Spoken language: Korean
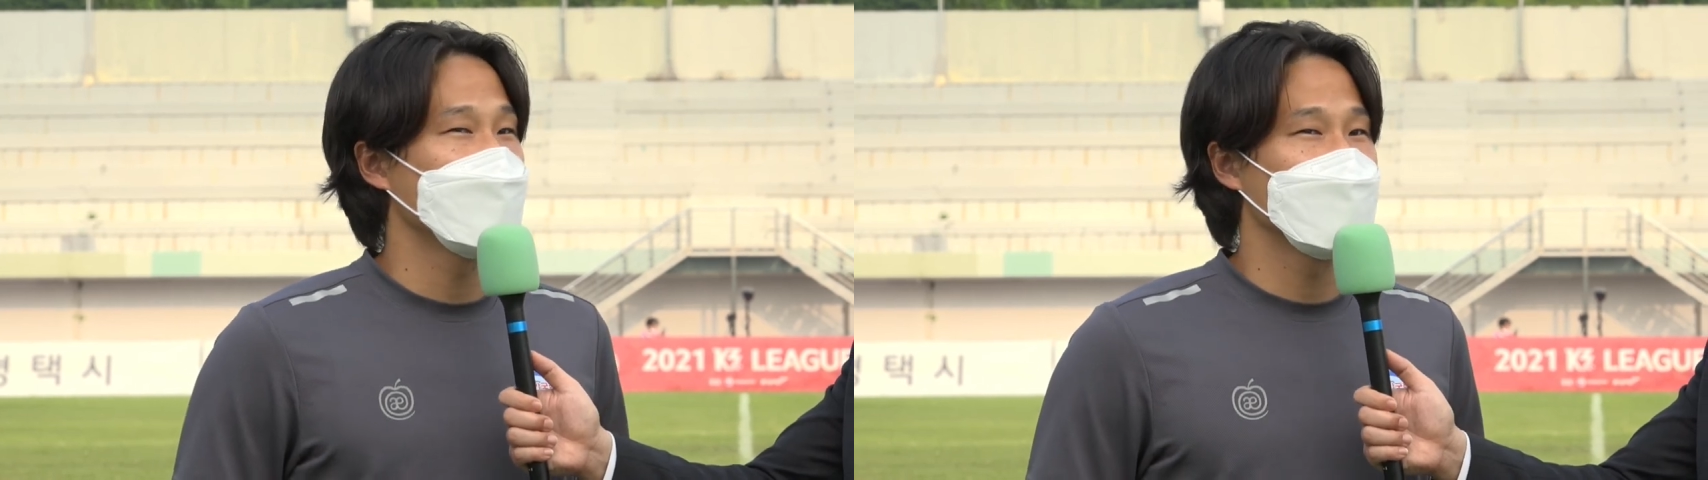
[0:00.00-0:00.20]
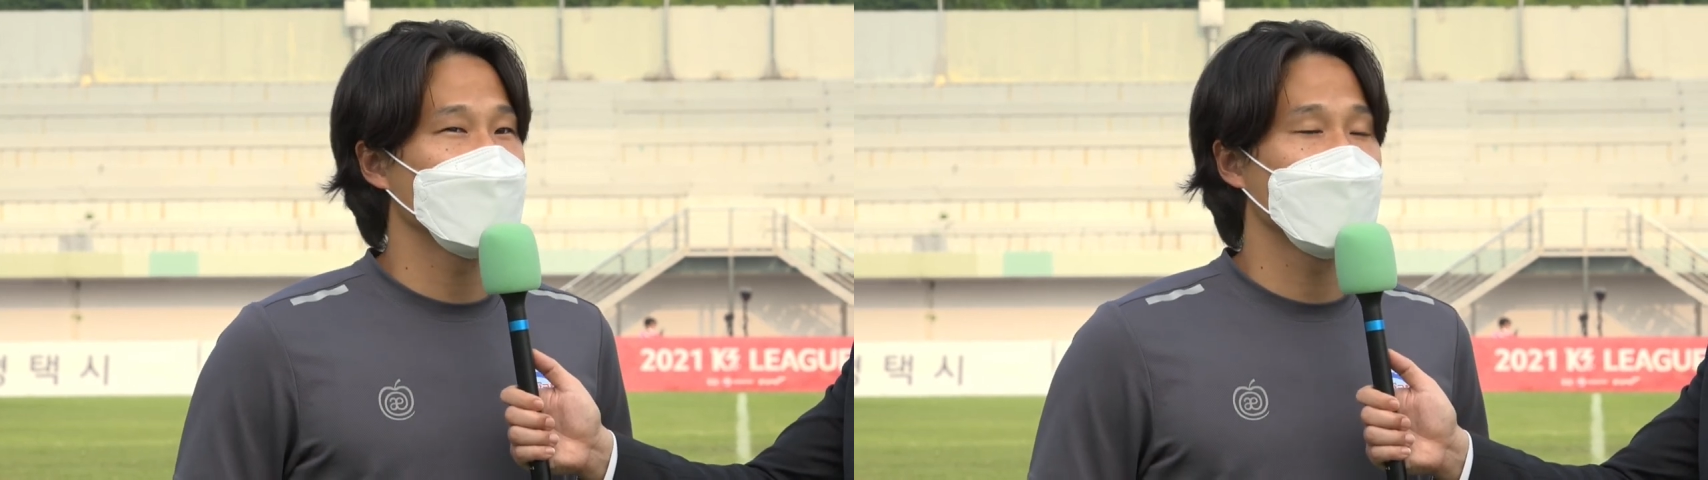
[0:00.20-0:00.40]

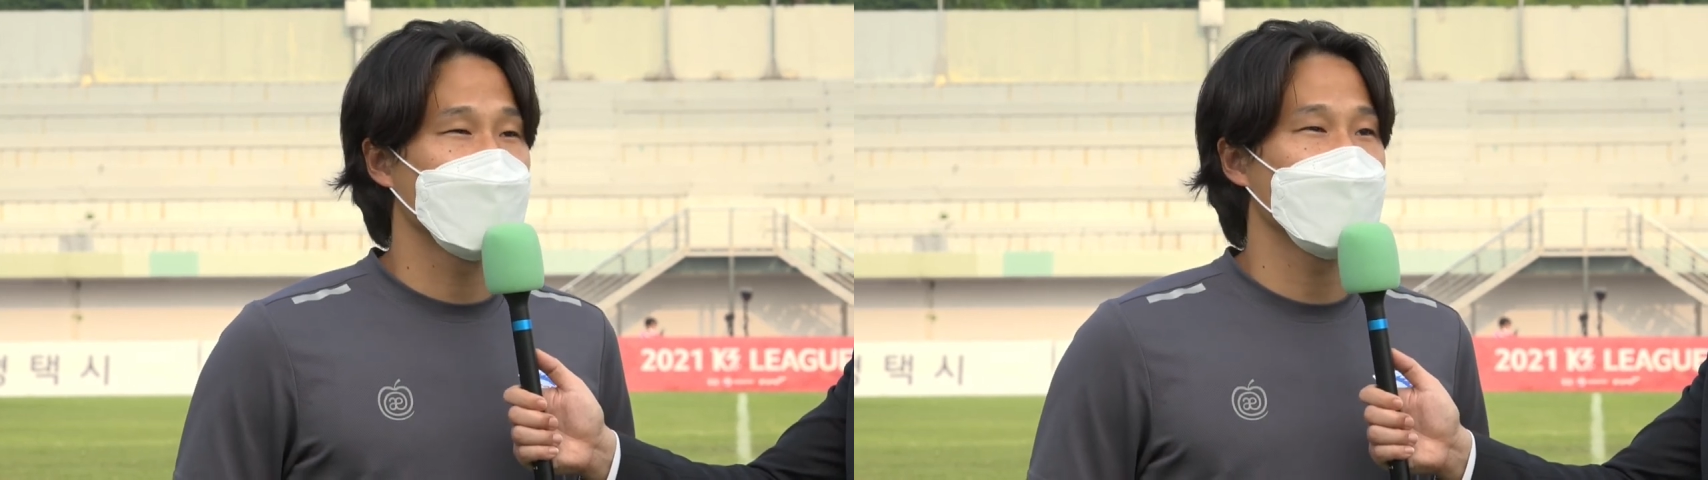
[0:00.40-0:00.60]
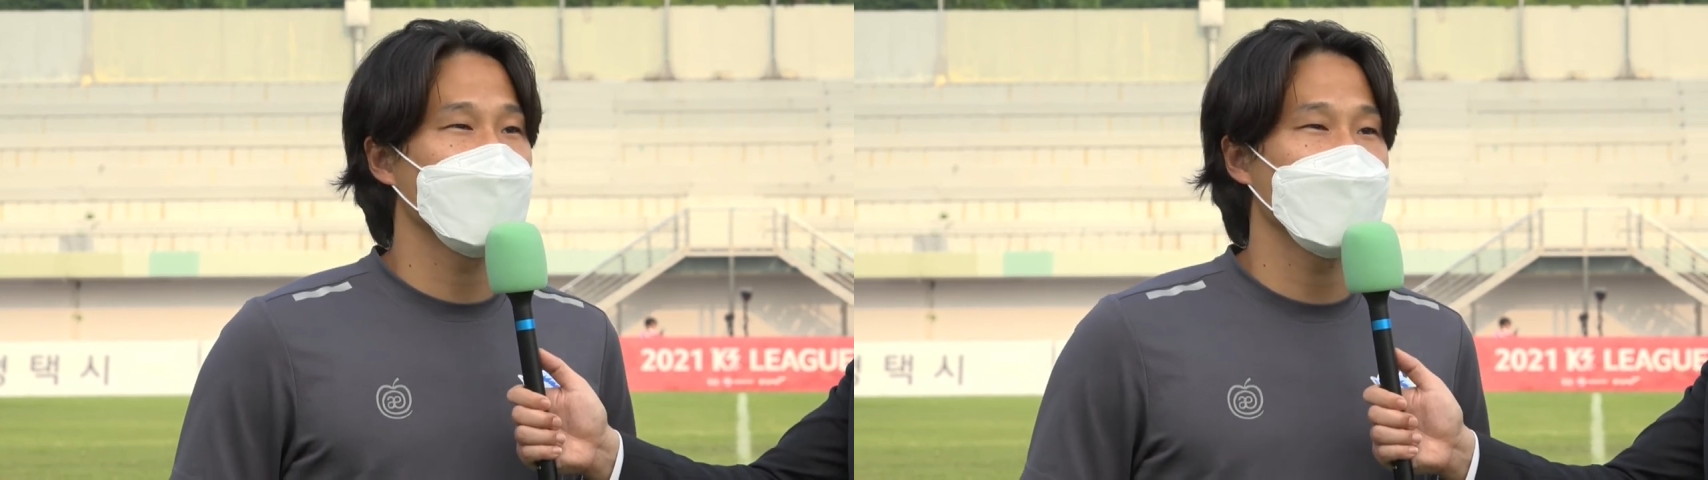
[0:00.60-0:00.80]
좀 더
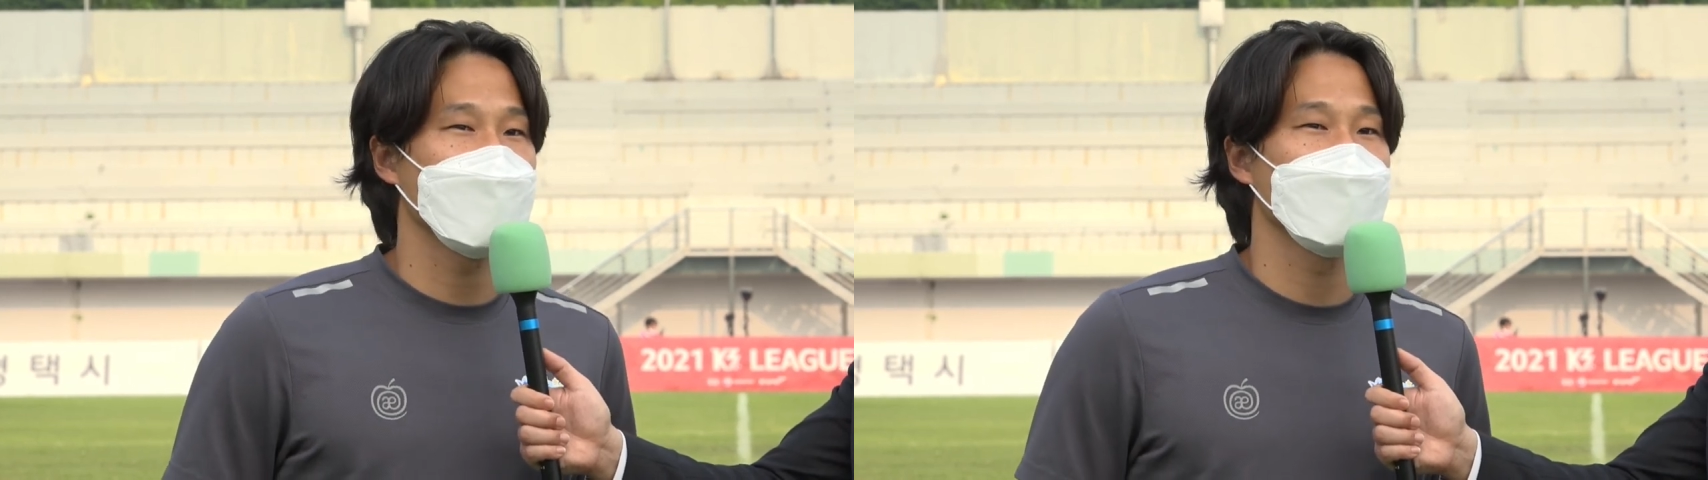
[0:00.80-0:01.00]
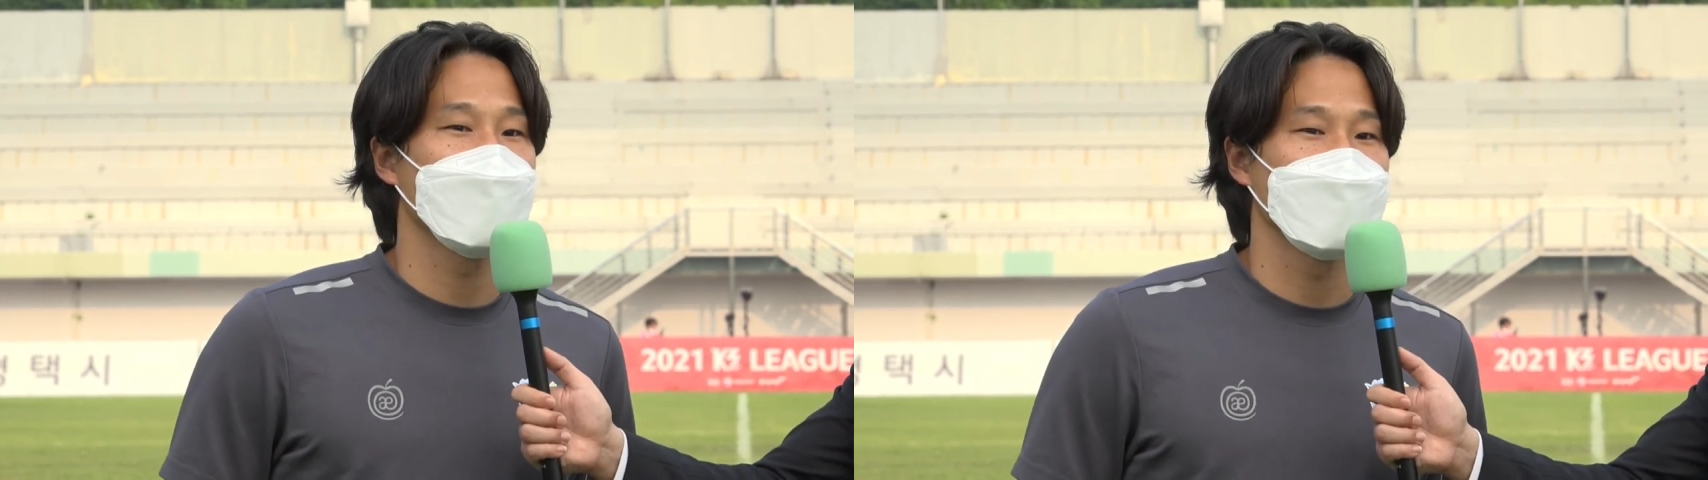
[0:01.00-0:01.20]
조심해야
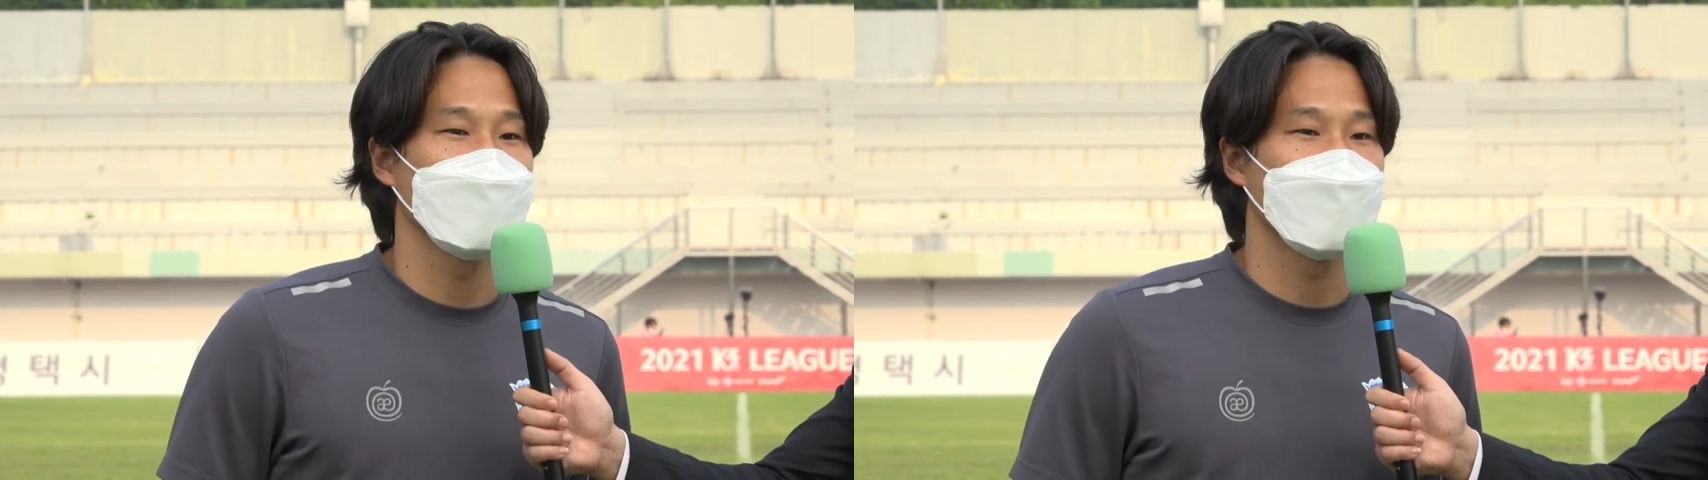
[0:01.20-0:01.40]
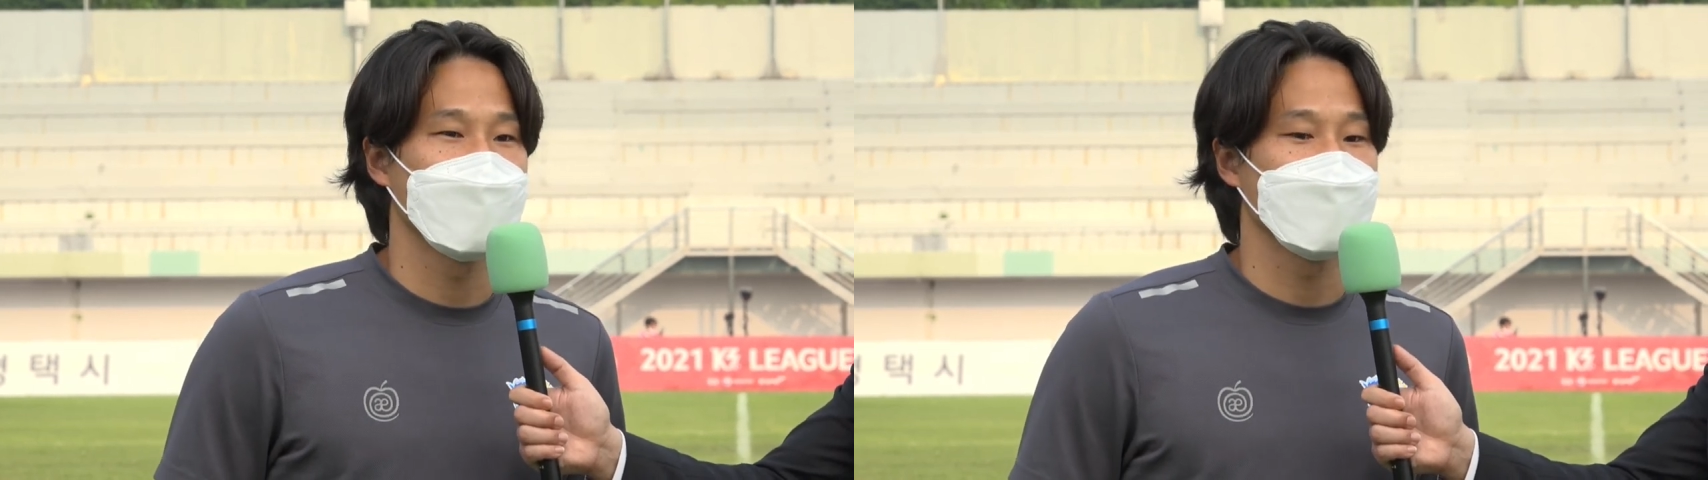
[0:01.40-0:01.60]
된다는
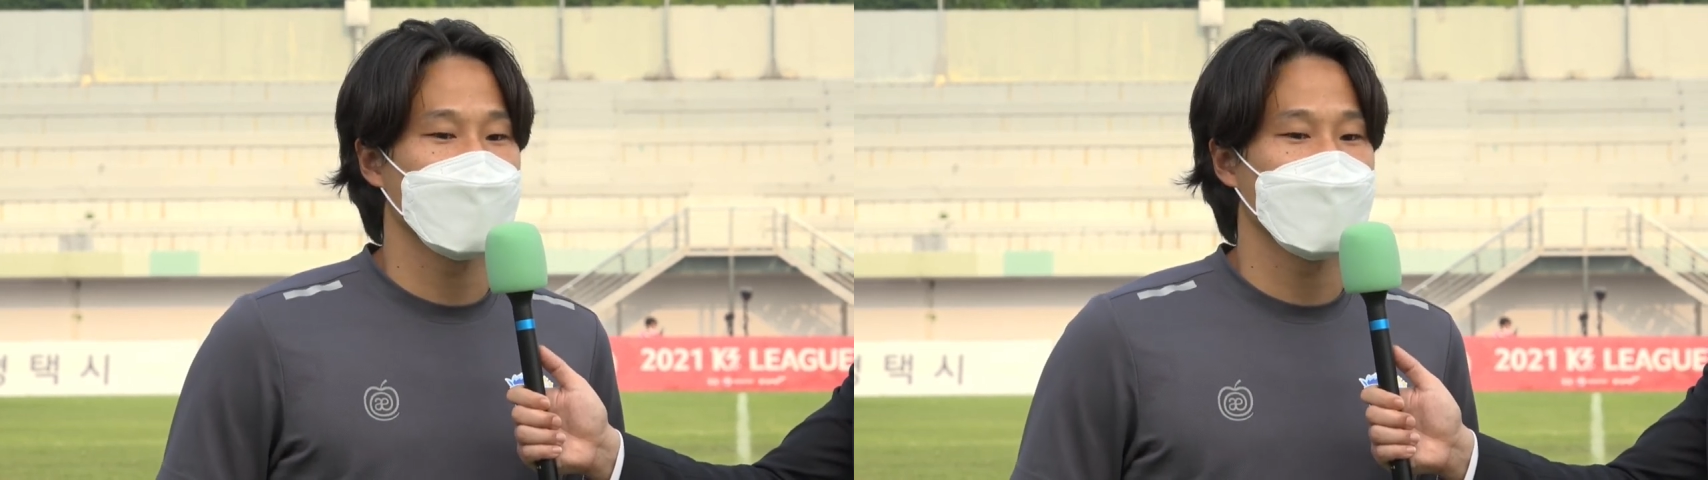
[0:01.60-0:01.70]
그런